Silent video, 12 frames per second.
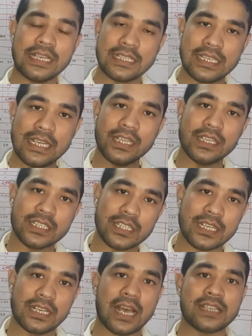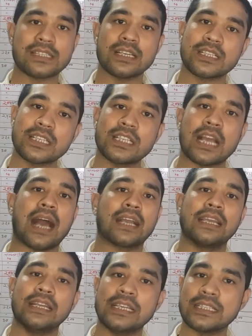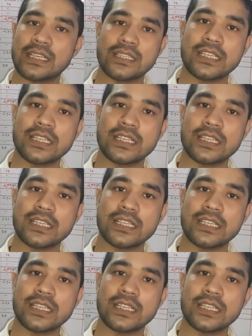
যে লাস্টে আসে আগে নিয়ে যাচ্ছে